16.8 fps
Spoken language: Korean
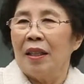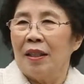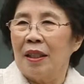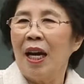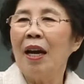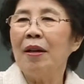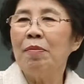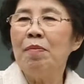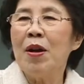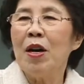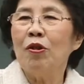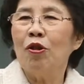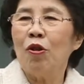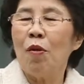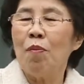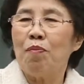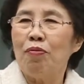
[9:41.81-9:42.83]

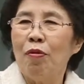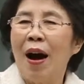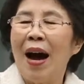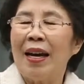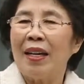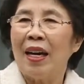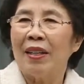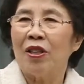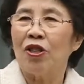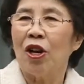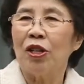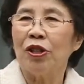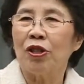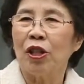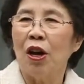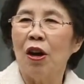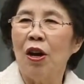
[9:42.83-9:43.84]
생명으로
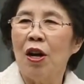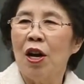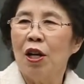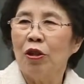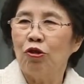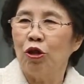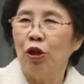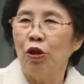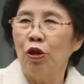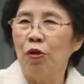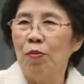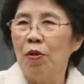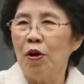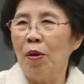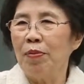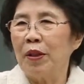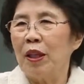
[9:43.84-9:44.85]
부활하셔서
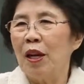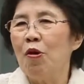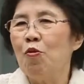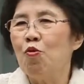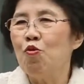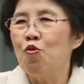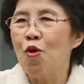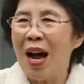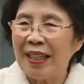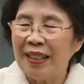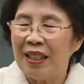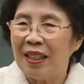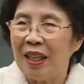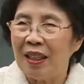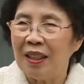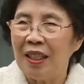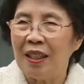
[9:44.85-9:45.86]
죽음으로부터
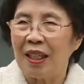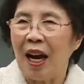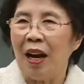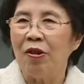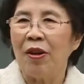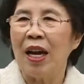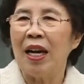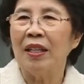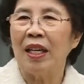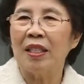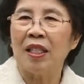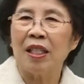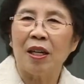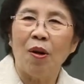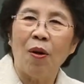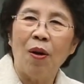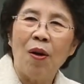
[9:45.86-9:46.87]
완전히 자유케
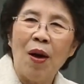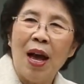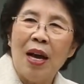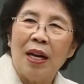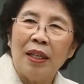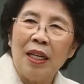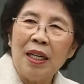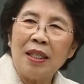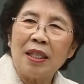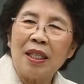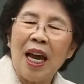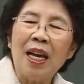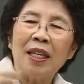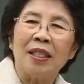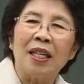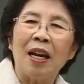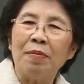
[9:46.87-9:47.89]
되시고 이
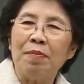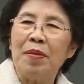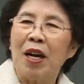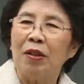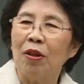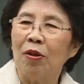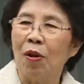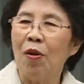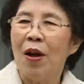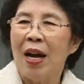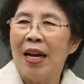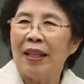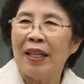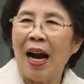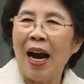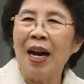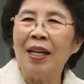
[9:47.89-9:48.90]
새 생명으로
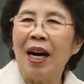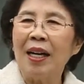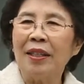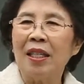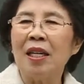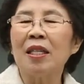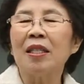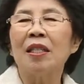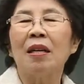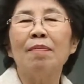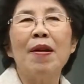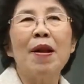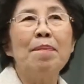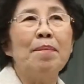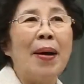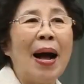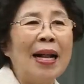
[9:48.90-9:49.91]

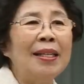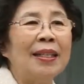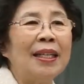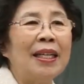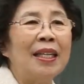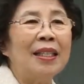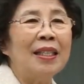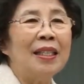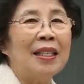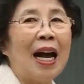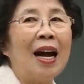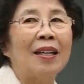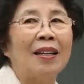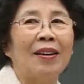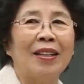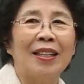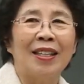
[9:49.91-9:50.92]
나아가셨음을 밝히는
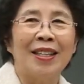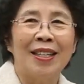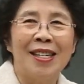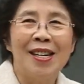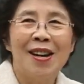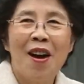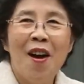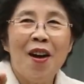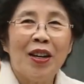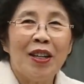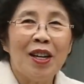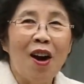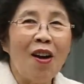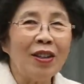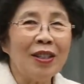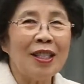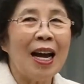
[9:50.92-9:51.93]
사건들을
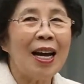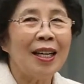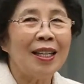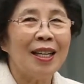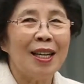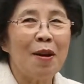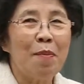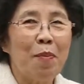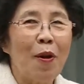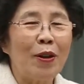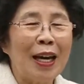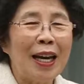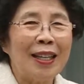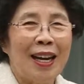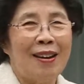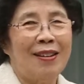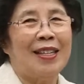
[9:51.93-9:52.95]
여자들이
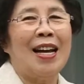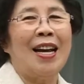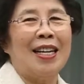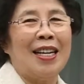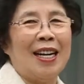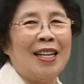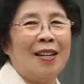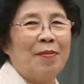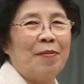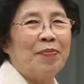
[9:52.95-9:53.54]
보게 되었다.